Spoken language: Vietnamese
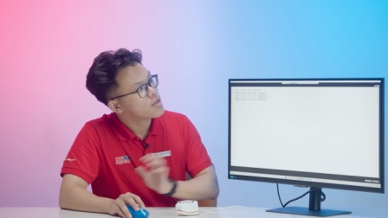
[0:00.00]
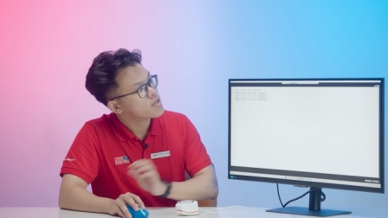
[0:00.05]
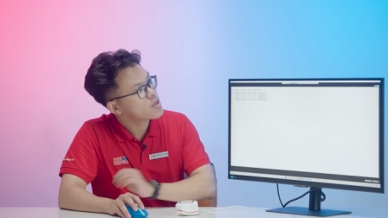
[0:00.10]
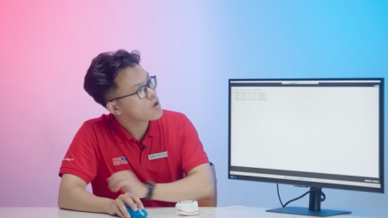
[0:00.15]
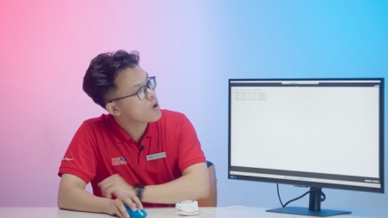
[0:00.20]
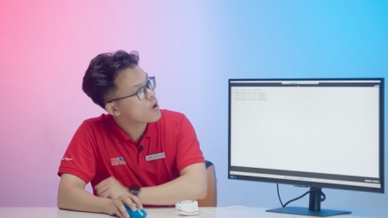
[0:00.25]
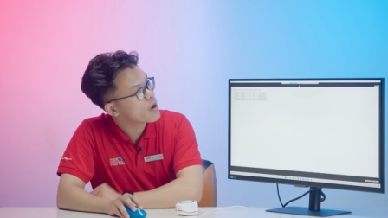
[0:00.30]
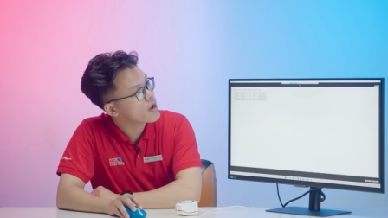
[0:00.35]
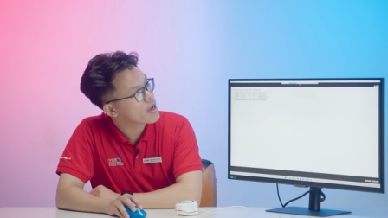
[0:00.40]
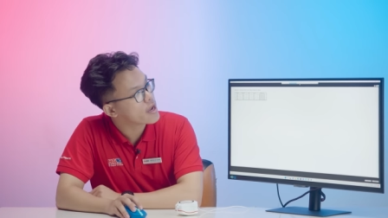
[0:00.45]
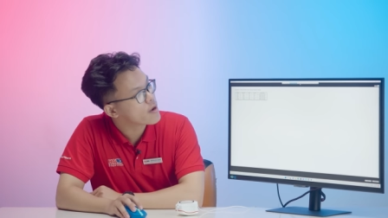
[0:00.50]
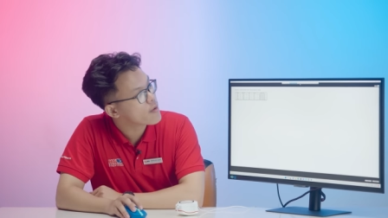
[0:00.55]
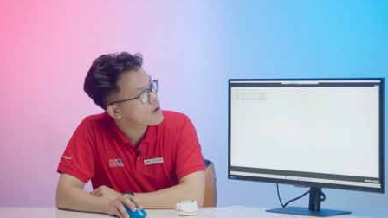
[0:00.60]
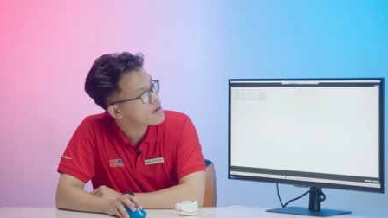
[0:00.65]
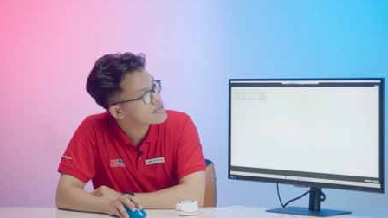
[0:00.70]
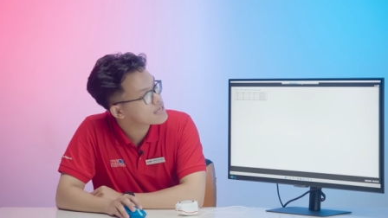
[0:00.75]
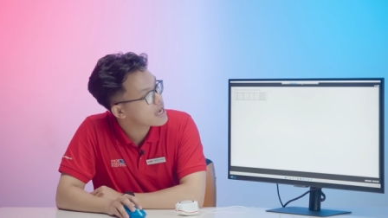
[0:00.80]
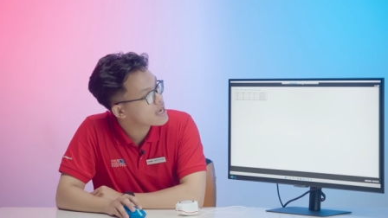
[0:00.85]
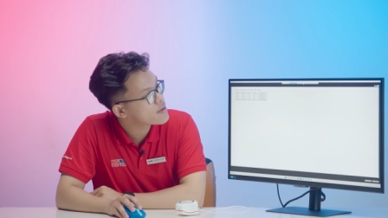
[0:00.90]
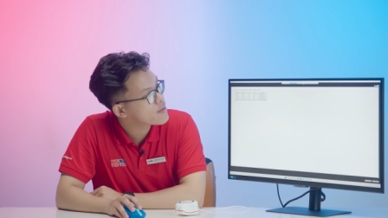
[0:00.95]
Rồi,
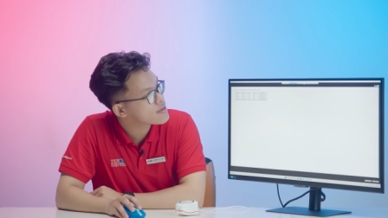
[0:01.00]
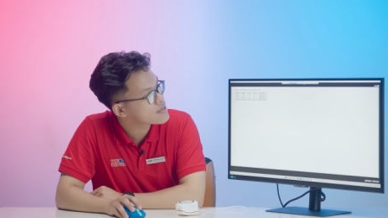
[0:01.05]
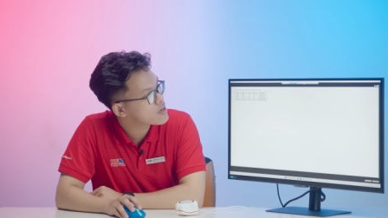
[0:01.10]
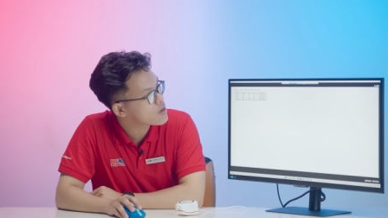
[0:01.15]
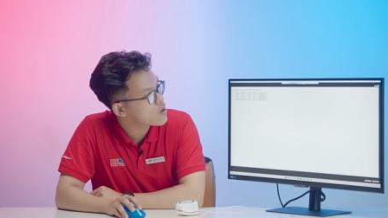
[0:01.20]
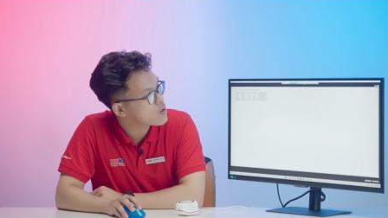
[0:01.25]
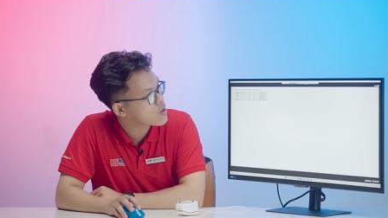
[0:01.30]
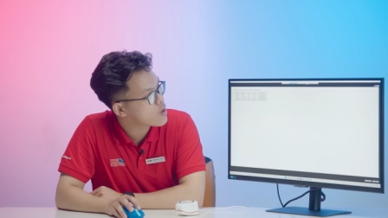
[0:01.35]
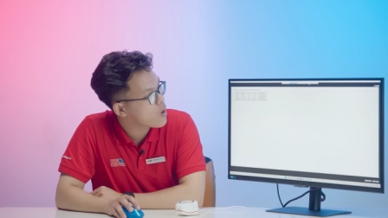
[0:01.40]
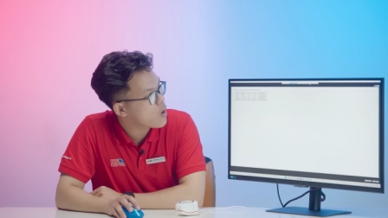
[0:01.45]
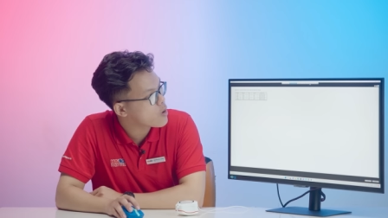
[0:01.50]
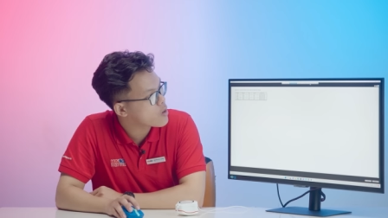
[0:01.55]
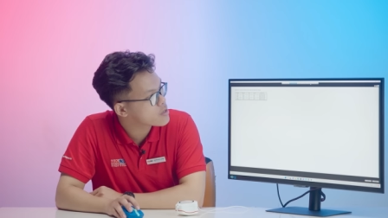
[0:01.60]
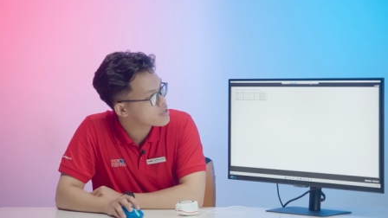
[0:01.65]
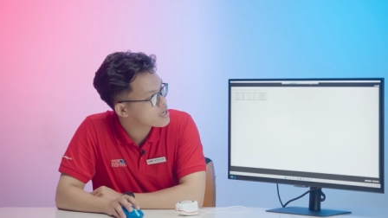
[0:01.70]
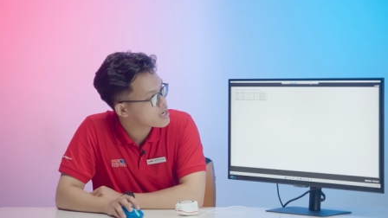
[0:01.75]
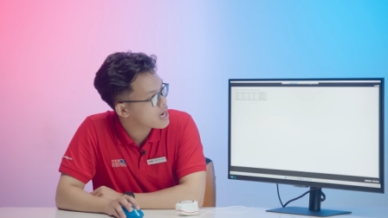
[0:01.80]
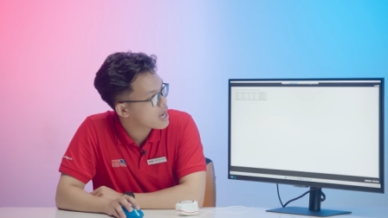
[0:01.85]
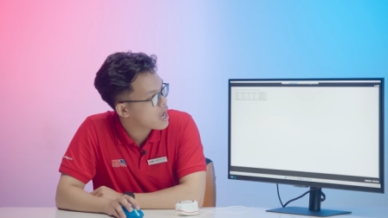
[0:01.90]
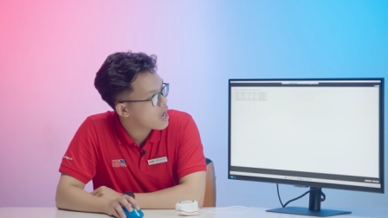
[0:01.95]
ngoài ra chúng ta sẽ còn có đó
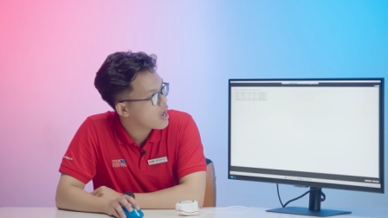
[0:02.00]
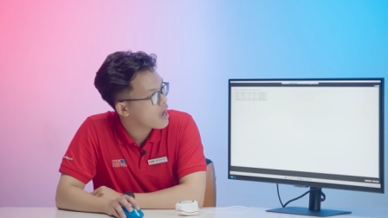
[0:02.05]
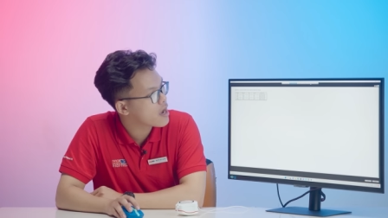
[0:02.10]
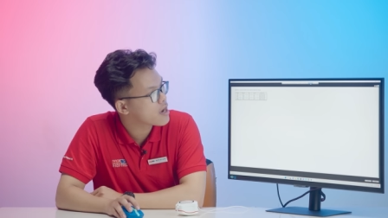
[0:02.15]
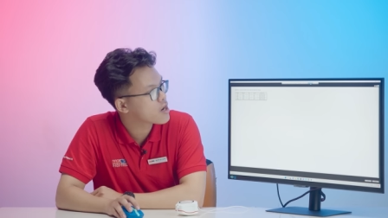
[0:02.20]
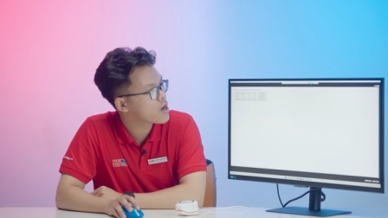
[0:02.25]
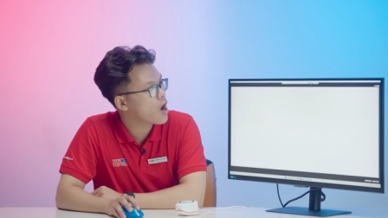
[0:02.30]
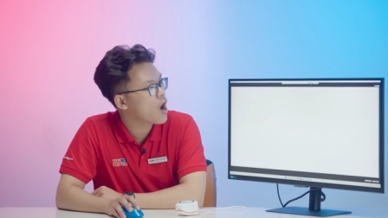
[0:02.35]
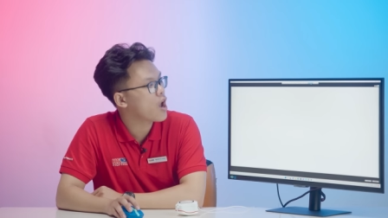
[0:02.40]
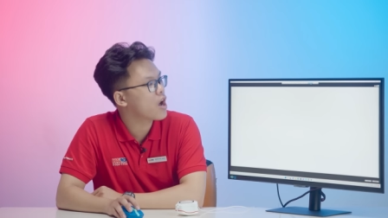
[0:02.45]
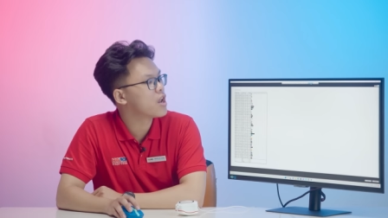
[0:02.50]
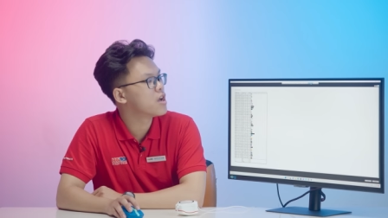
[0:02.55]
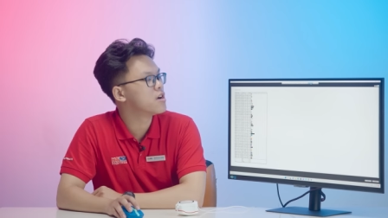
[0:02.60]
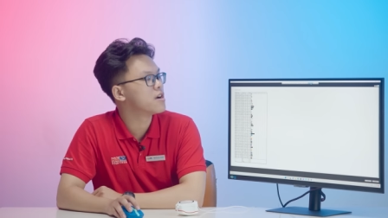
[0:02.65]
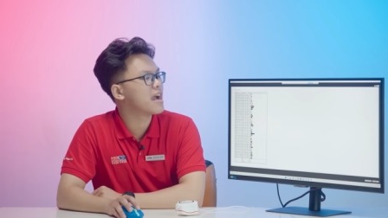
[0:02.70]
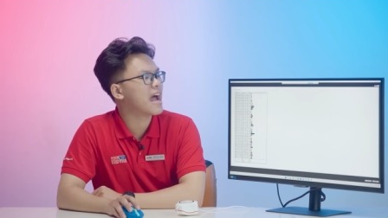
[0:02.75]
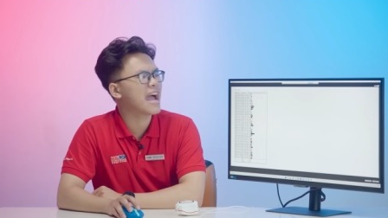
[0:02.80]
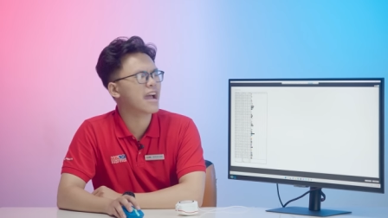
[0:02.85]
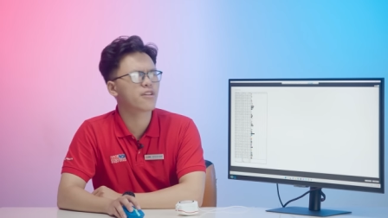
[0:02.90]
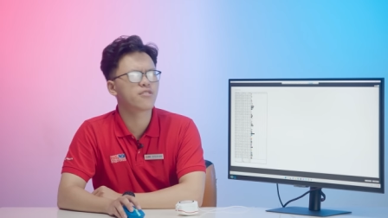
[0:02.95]
chính là
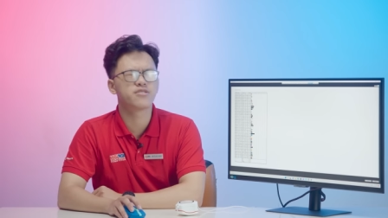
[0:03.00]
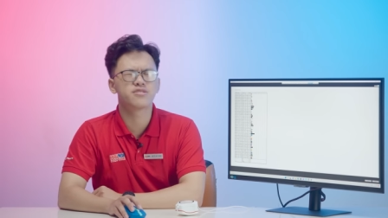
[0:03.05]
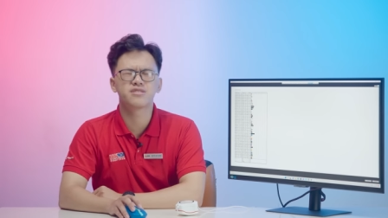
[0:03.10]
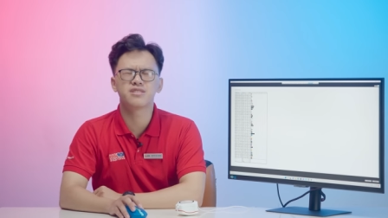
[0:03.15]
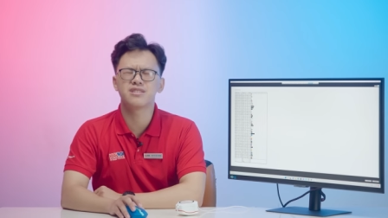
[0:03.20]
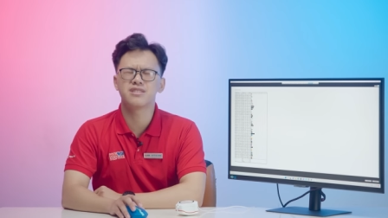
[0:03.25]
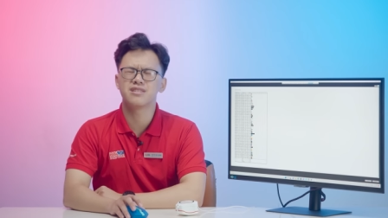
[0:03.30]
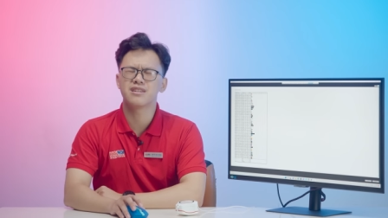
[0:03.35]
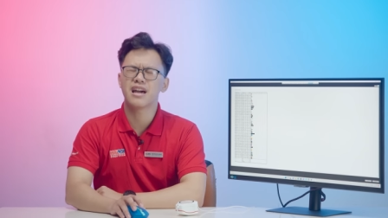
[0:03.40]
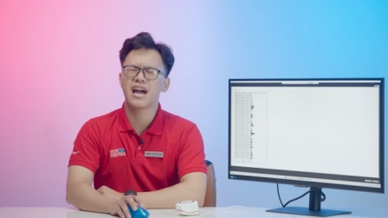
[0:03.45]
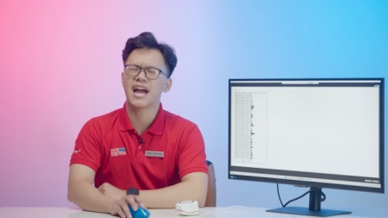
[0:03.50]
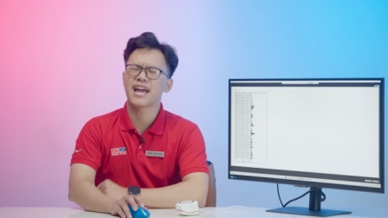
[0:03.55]
Color Accuracy.